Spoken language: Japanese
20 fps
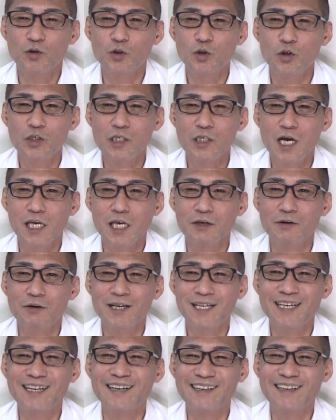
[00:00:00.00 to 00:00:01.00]
ことしか言わ
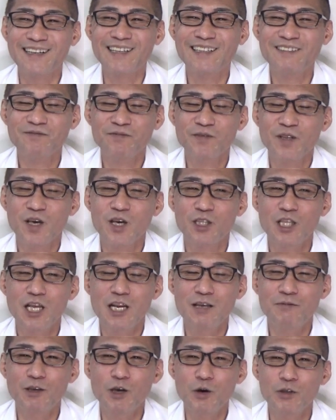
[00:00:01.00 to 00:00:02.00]
ねえからね、えー、
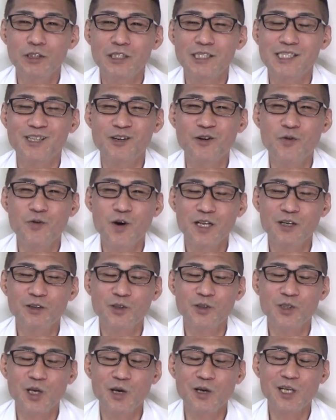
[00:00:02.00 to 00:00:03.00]
テレビ局に都合悪いこ
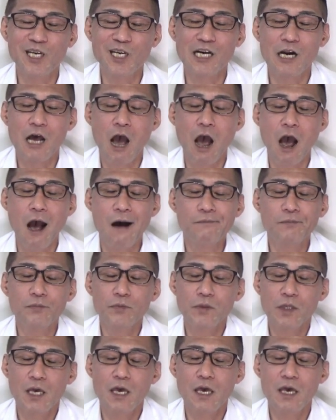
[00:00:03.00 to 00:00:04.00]
としか言わねえから、
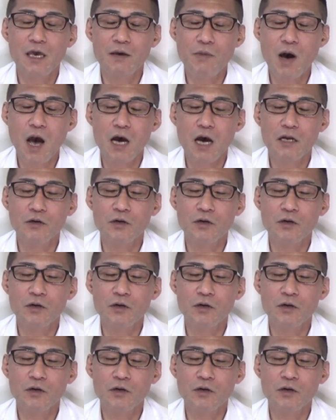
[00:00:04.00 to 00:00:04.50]
えー、まああ